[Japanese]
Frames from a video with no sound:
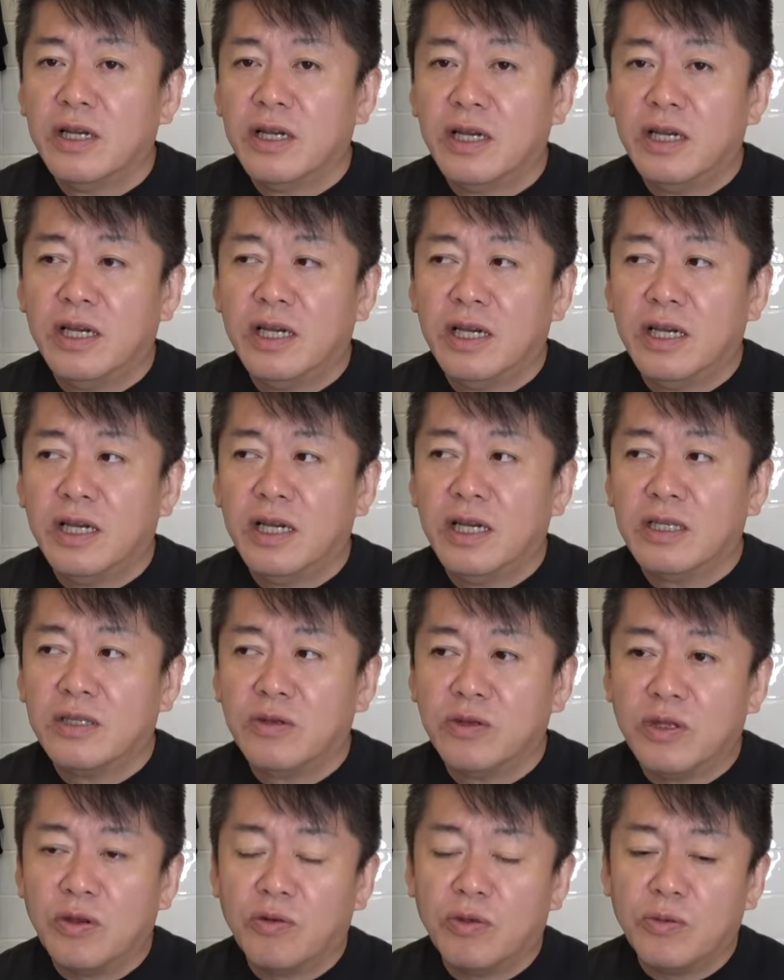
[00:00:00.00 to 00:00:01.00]
えー、
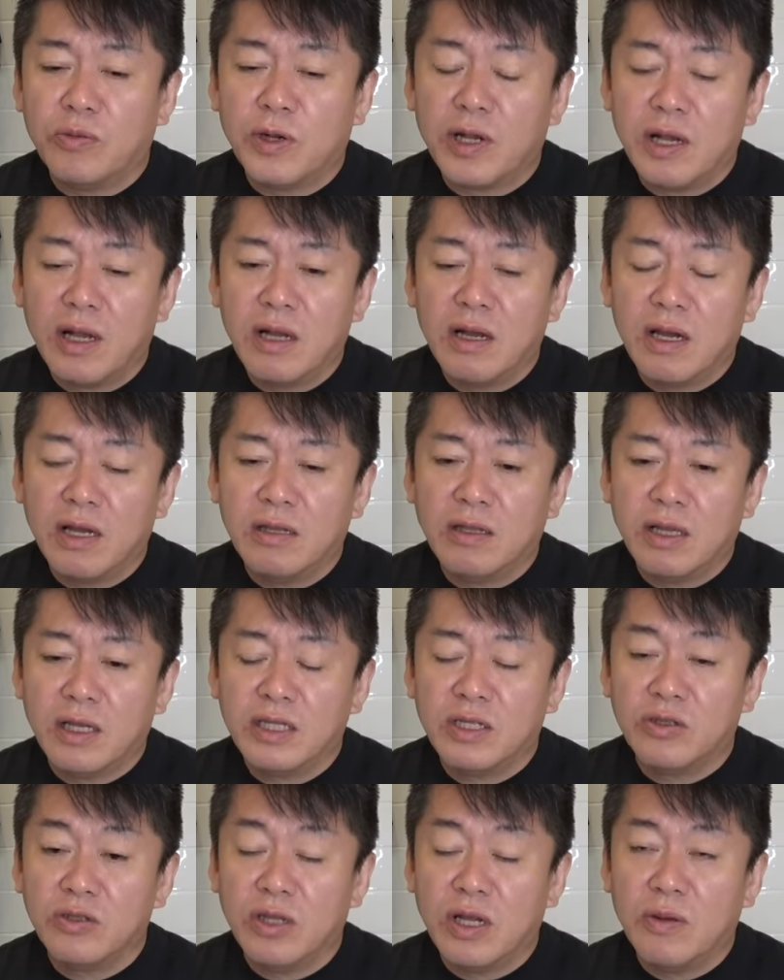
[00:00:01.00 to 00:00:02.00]
そういったことも考えて
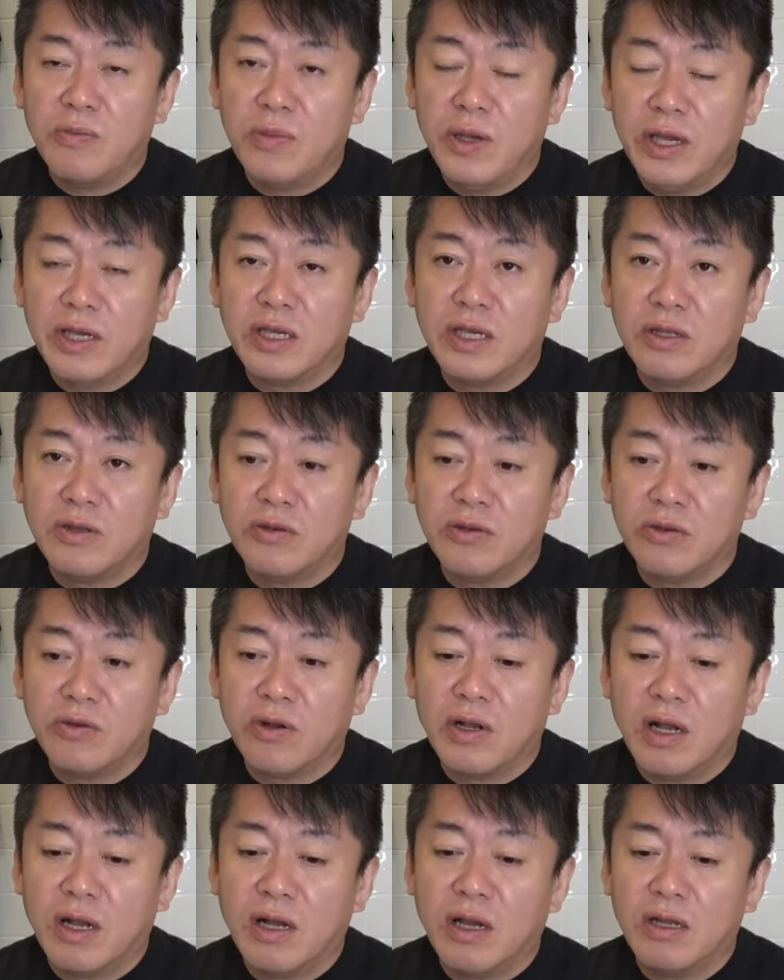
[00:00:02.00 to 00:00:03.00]
集団免疫というの
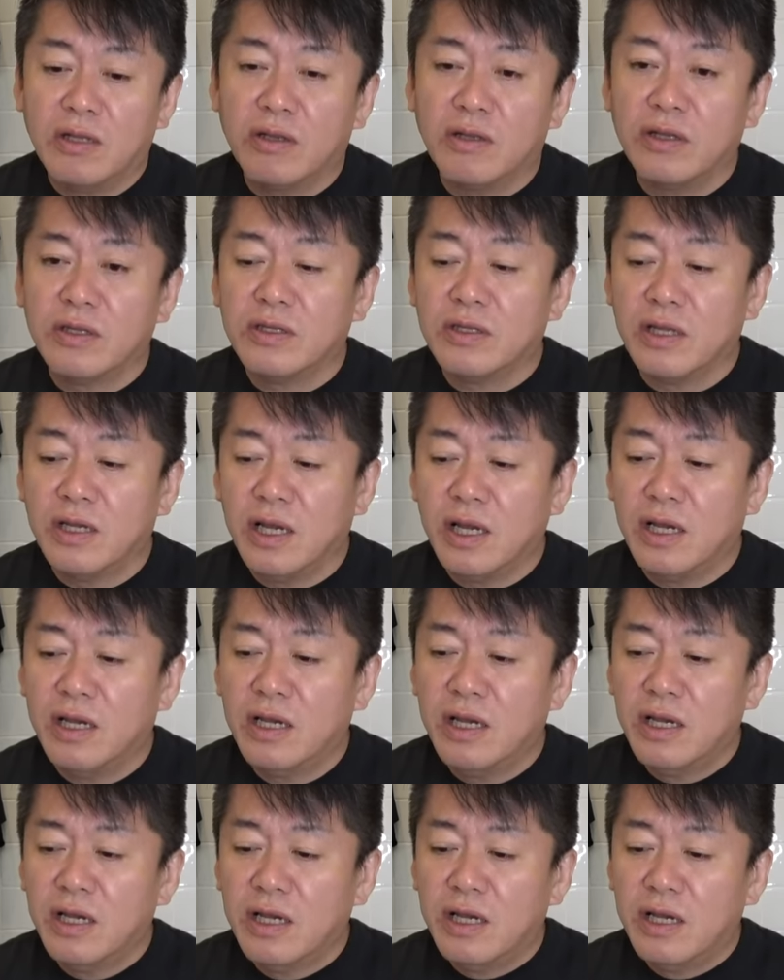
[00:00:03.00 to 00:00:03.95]
を考えてですね、